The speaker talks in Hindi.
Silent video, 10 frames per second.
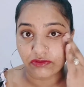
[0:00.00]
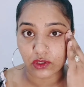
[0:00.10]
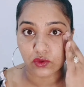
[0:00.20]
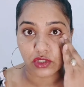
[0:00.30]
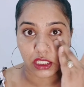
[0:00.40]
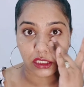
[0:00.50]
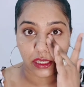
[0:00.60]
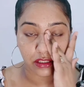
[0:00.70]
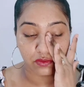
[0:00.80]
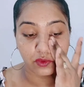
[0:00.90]
इवन हो
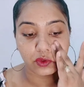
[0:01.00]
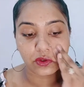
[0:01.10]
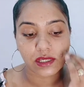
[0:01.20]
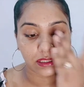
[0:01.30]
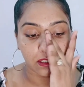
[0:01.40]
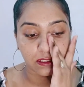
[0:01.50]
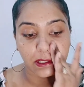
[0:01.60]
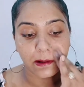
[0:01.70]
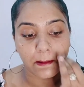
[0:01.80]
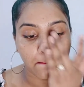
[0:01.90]
जाती है स्मूथ हो जाती है स्किन